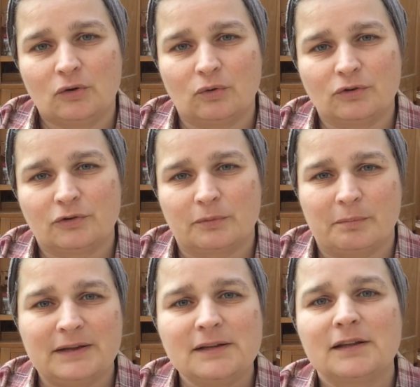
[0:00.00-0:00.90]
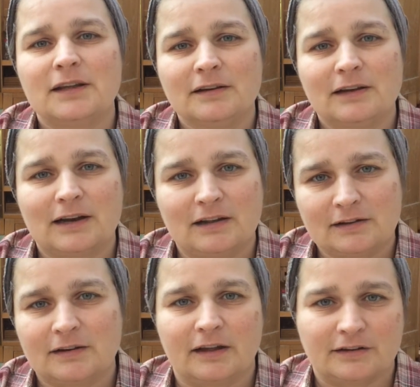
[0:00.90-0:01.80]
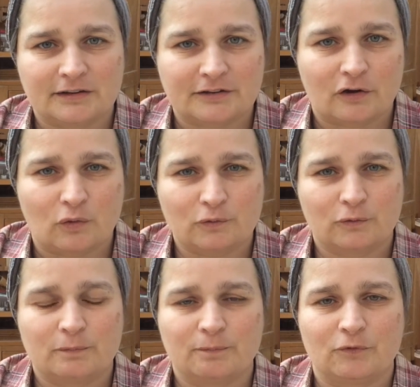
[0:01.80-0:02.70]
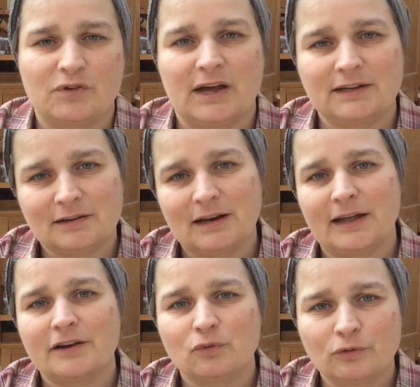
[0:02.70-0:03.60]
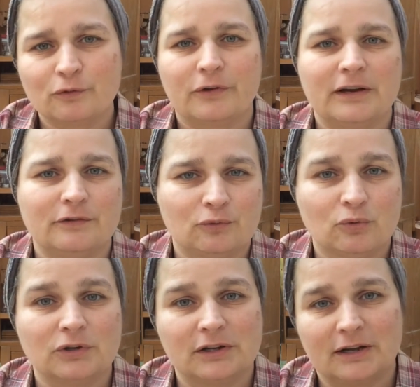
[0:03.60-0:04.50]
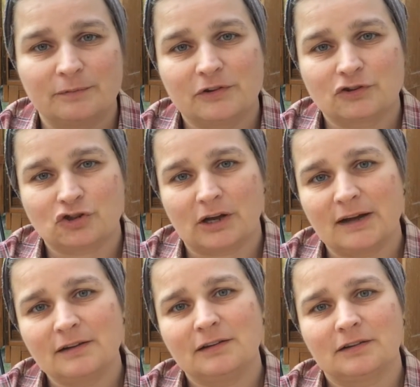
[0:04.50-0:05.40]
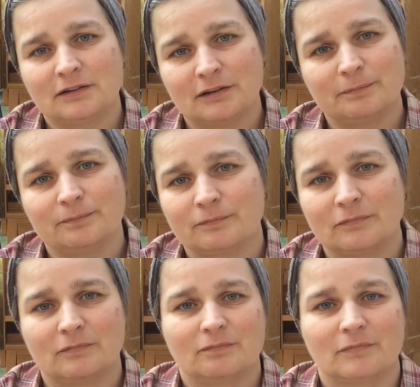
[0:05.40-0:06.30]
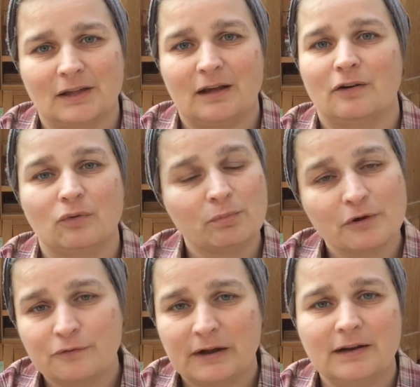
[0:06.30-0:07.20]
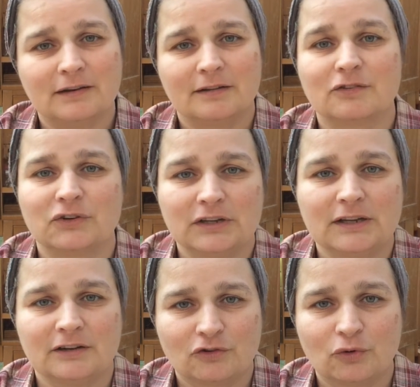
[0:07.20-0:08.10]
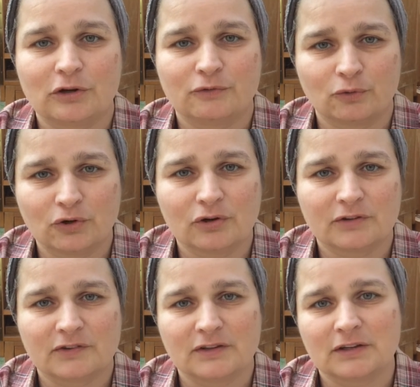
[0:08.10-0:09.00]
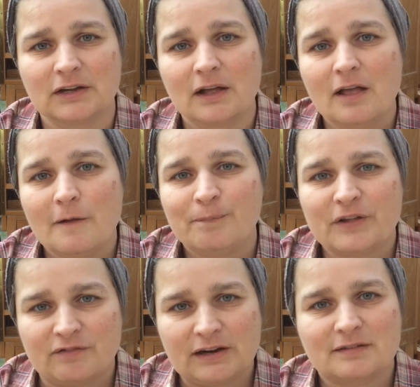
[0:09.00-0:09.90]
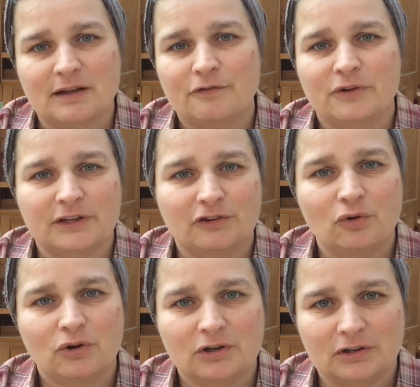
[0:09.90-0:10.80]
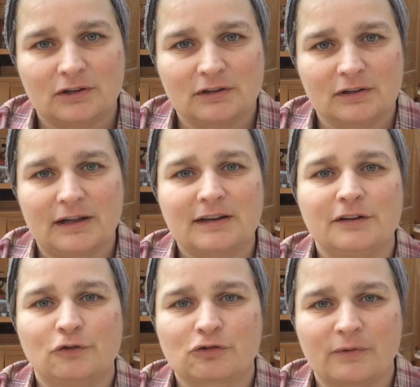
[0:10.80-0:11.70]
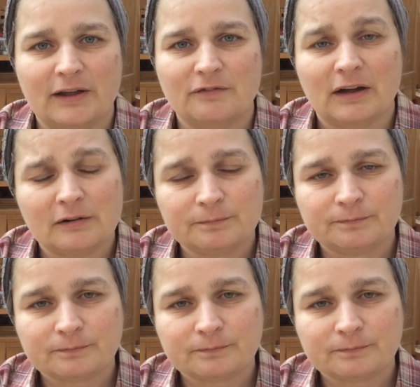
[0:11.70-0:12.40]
Und manche Kinder klettern gerne da drauf. Wir hatten leider Unfälle, wo äh, dieser Schrank ähm, ja, umgefallen ist und die Kinder tödlich verunglückt sind, weil es einfach dann doch äh, relativ schwer war.